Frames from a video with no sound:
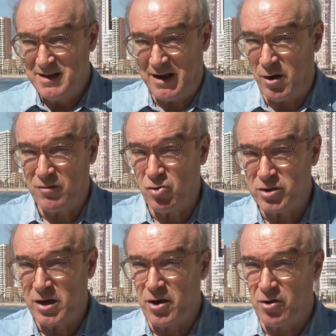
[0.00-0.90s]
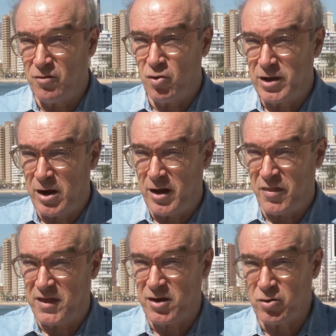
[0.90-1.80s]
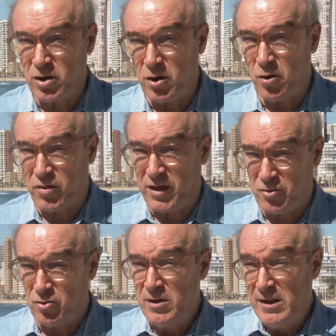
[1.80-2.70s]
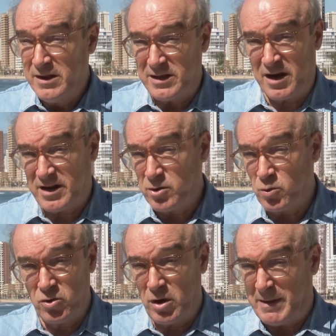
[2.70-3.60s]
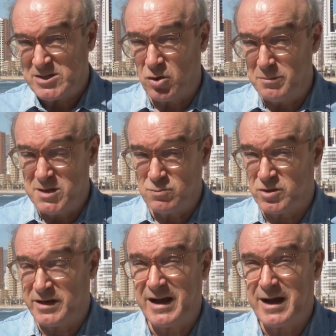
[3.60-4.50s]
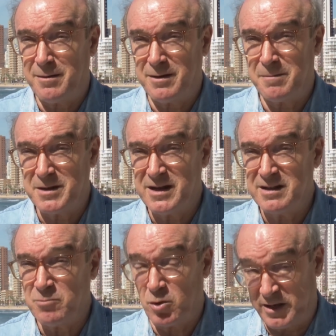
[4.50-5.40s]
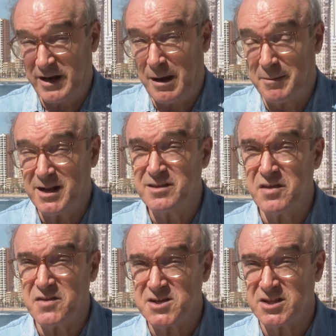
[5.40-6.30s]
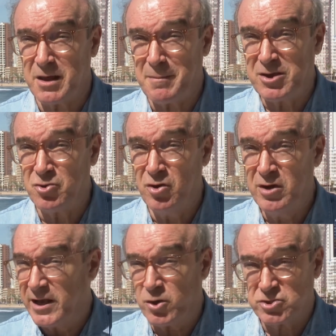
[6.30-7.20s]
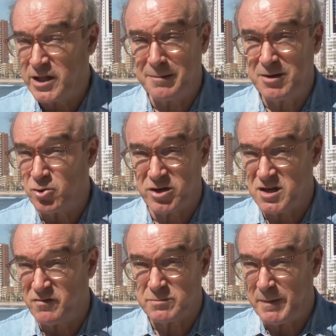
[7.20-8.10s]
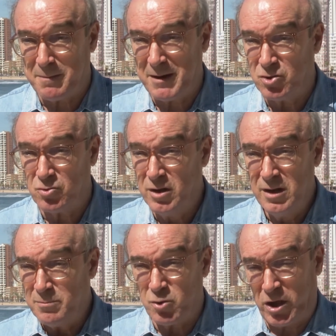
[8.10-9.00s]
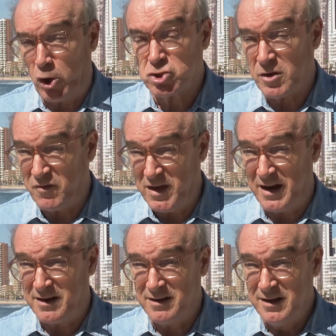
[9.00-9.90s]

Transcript: ahora voy, ahora no voy, ahora cierro y ahora no cierro, y al Reino Unido le pasa lo mismo, tenían que abrir el, tienen que abrir el 17 de mayo y no están habiendo reservas para mayo, porque no se fían.